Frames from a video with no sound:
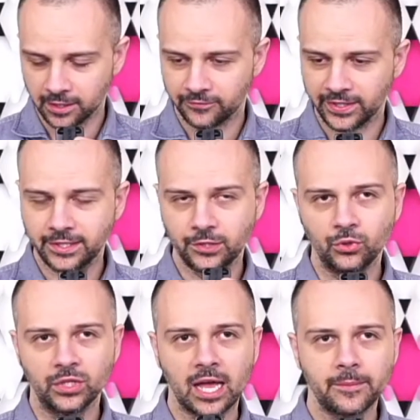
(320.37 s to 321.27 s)
Wenn die
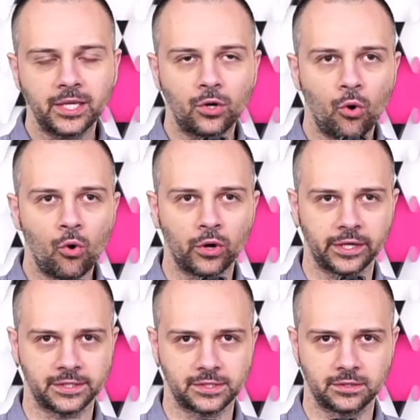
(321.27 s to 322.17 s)
Dynamik hoch
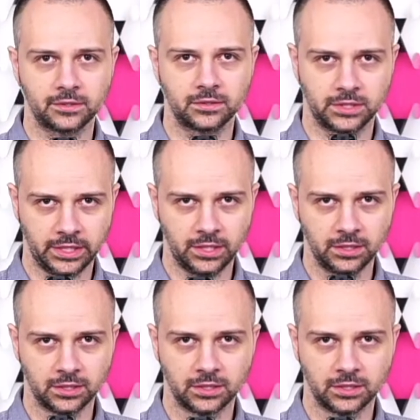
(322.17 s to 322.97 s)
ist, ja,